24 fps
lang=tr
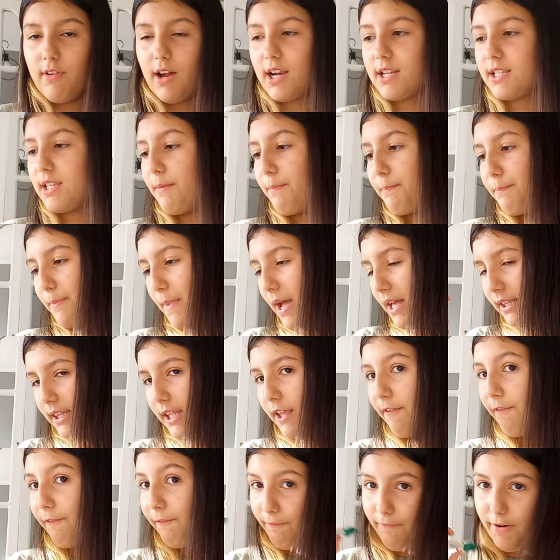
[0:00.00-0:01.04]
varsa
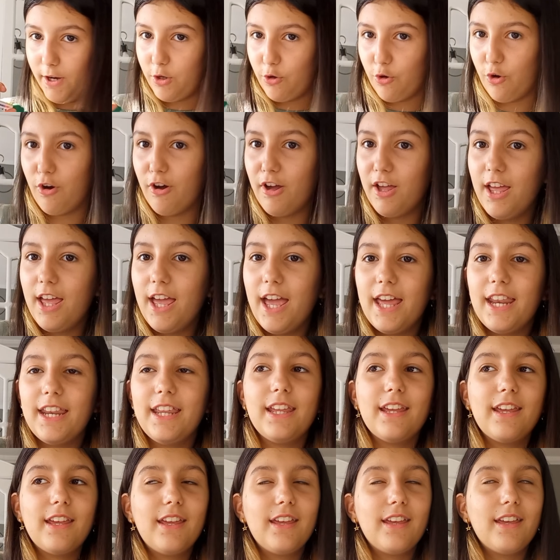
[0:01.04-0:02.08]
bende var o.
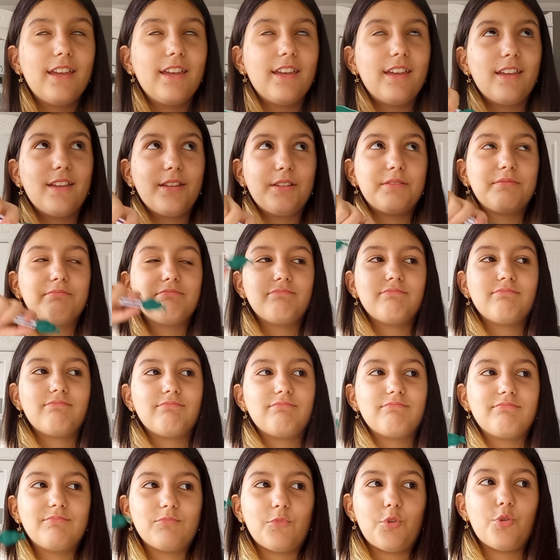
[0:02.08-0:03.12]
E,
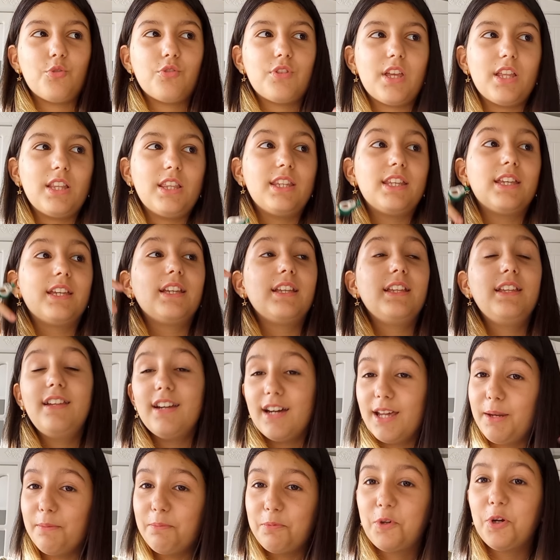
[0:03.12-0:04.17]
o yüzden
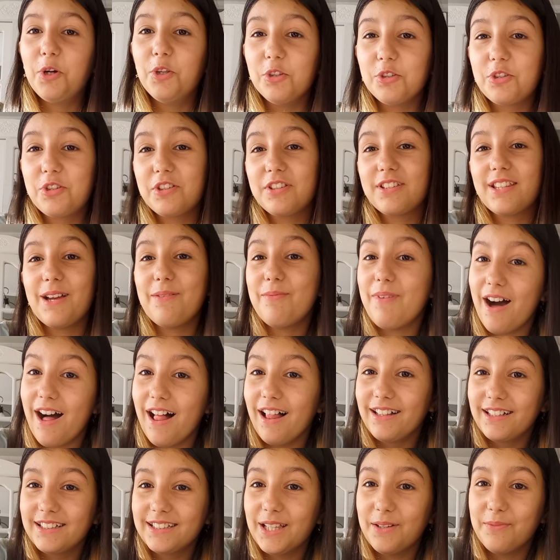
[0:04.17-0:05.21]
garip konuşursam
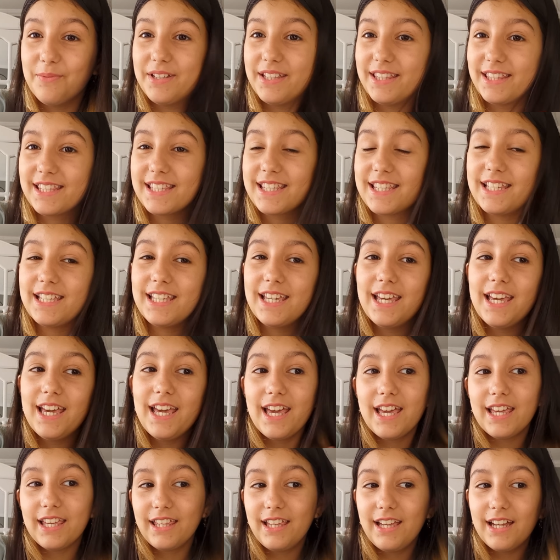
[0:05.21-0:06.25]
algılamanızı
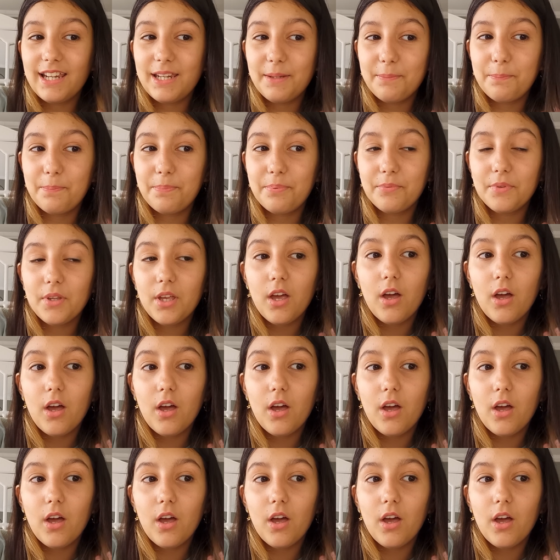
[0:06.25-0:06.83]
garip